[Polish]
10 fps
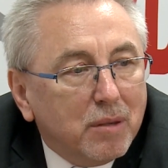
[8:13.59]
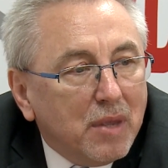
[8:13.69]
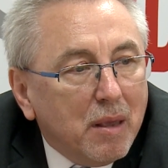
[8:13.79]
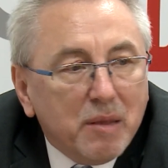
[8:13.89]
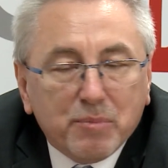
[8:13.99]
Nie
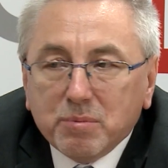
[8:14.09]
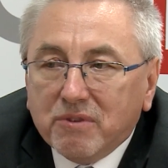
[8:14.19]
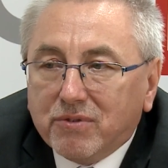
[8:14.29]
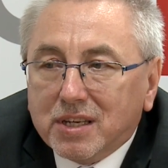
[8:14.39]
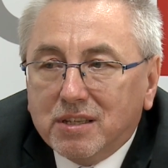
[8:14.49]

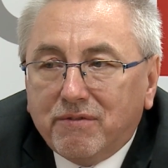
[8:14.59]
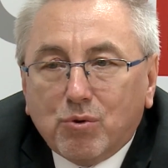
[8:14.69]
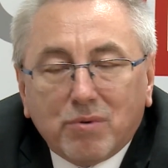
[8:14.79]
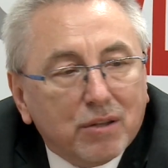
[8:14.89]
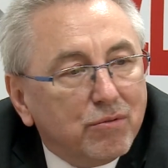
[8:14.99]
mielibyśmy własnych
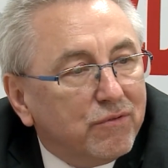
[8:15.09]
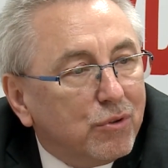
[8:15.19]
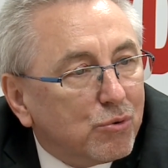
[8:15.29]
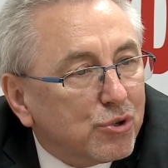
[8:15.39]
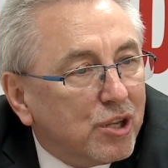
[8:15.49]
wkładów
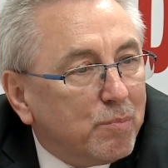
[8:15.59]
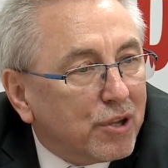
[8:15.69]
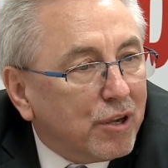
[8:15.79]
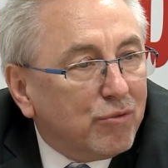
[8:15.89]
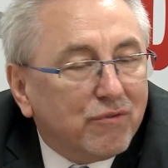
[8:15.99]
do różnych
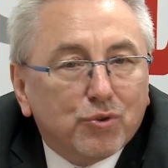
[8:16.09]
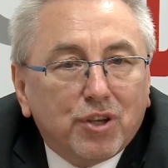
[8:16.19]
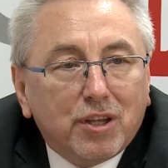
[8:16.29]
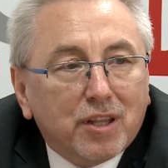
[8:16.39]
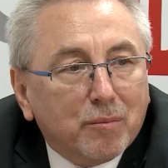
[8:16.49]
projektów
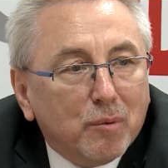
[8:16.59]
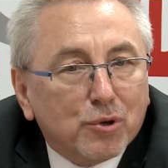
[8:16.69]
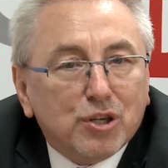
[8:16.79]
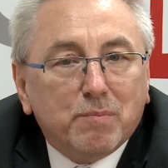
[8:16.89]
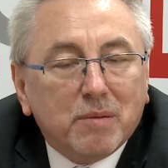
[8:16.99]
unijnych, bo
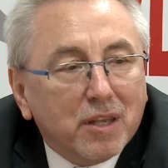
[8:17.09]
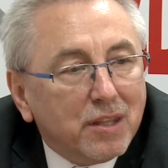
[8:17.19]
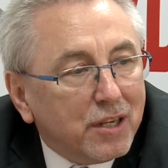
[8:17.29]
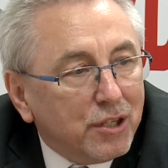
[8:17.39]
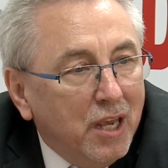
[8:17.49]
proszę
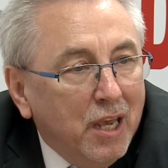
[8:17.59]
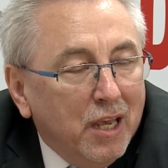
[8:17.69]
pamiętać,